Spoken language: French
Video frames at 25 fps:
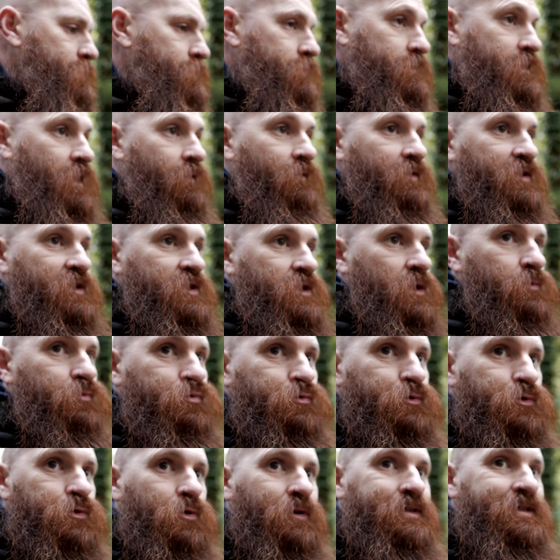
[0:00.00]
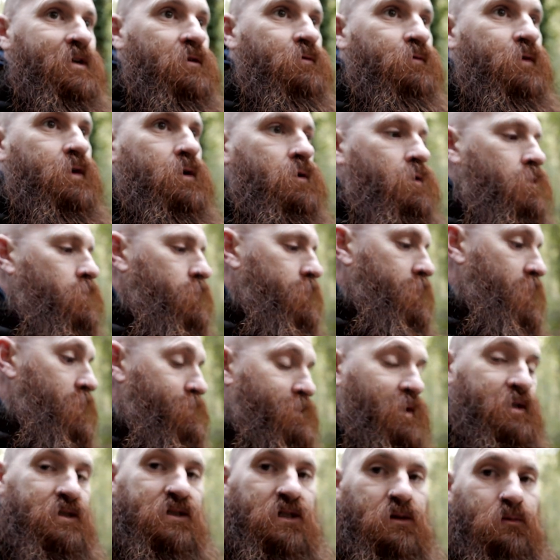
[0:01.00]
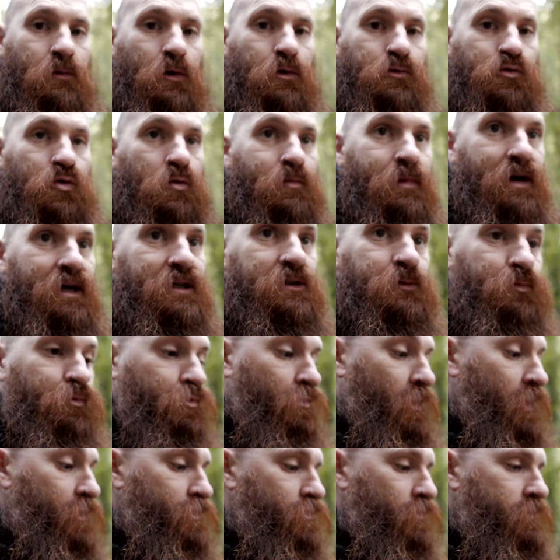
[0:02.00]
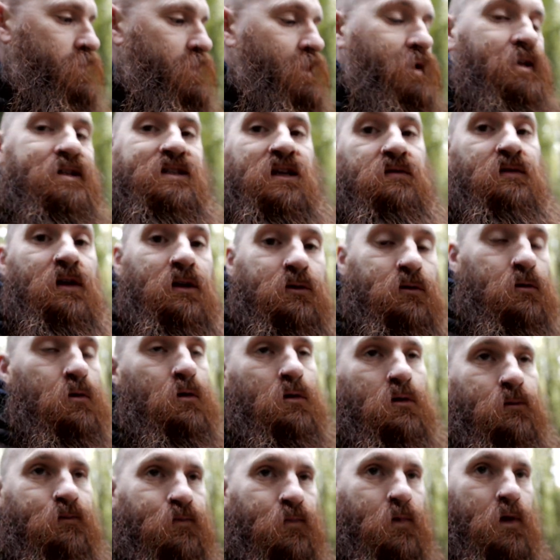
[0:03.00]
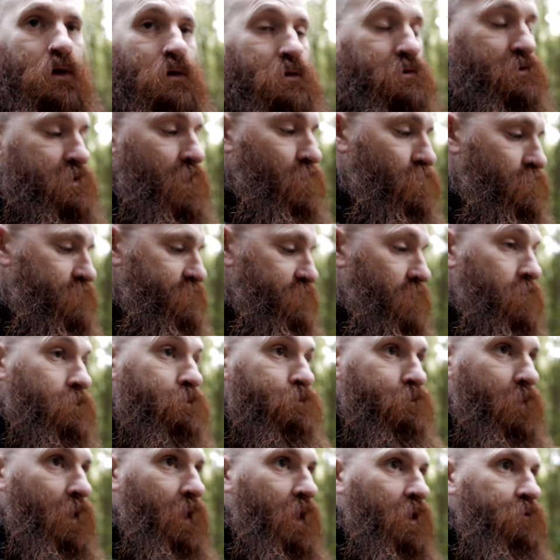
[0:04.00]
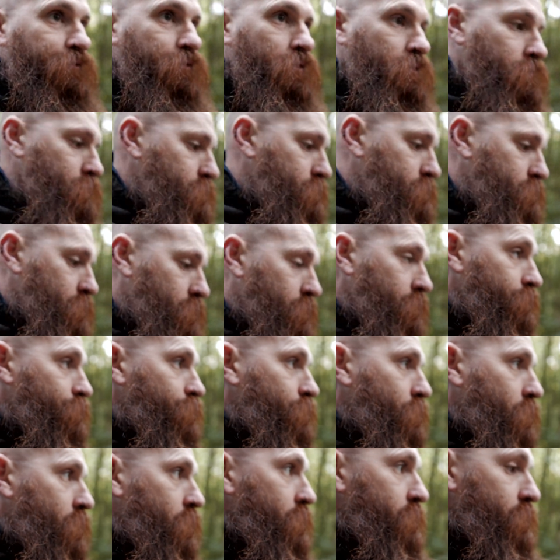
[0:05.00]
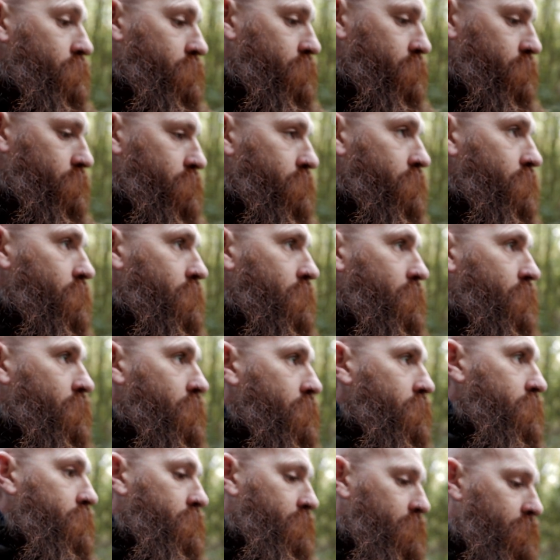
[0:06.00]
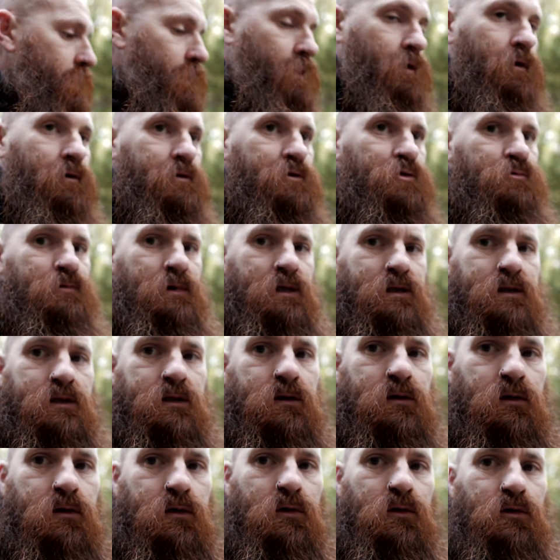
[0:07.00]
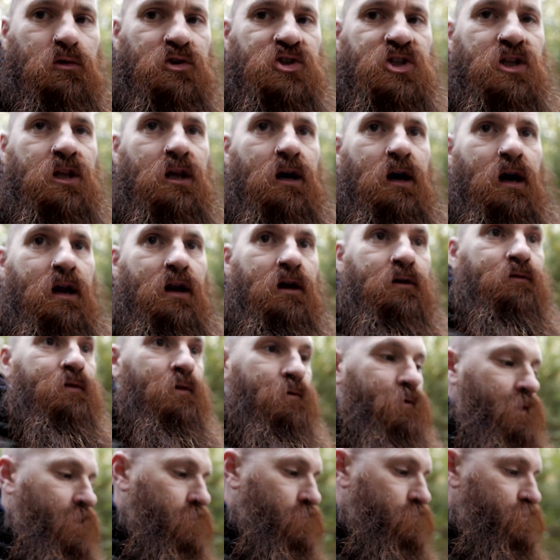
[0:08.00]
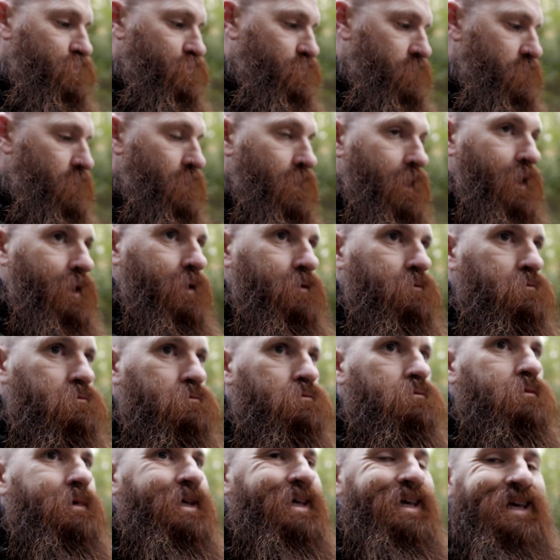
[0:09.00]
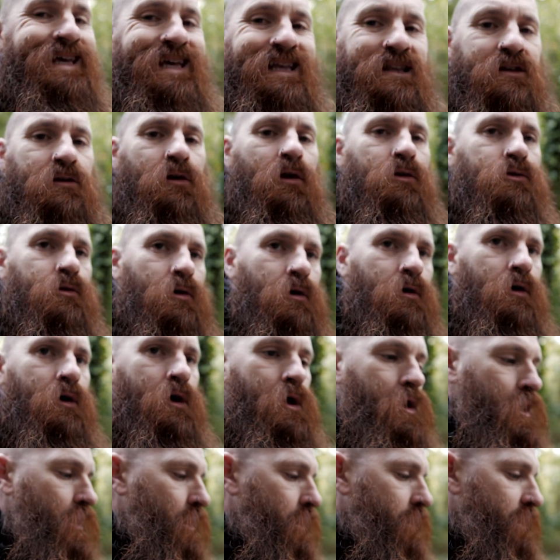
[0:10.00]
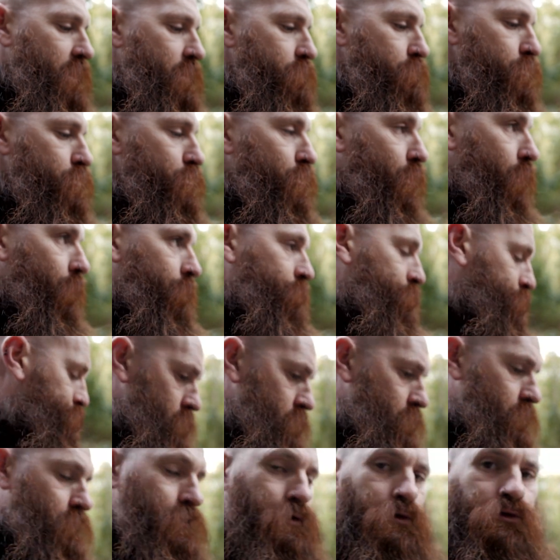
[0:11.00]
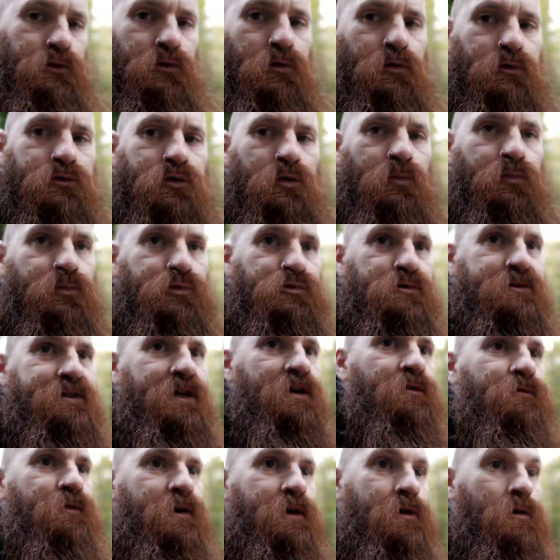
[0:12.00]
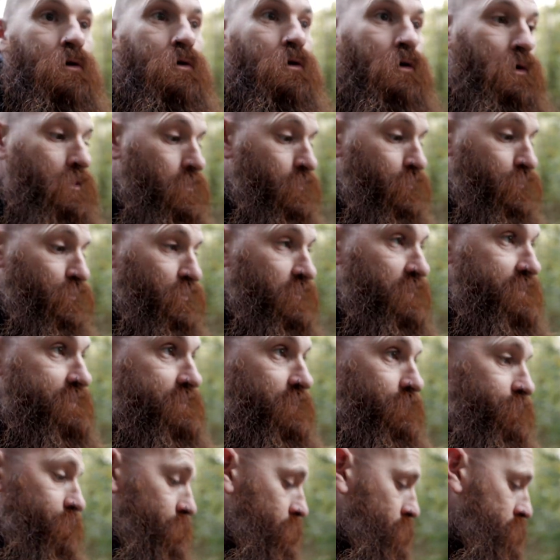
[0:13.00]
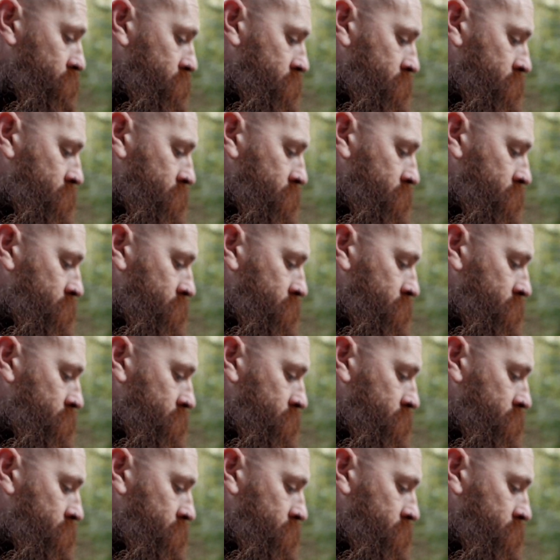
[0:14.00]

Il y avait déjà plusieurs alvéoles et bâtiments de base pour accueillir les aviateurs. Ça, on le sait, par la France. Et ensuite, le général a fait faire construire et étendre les murs. Donc plus d'alvéoles pour les avions.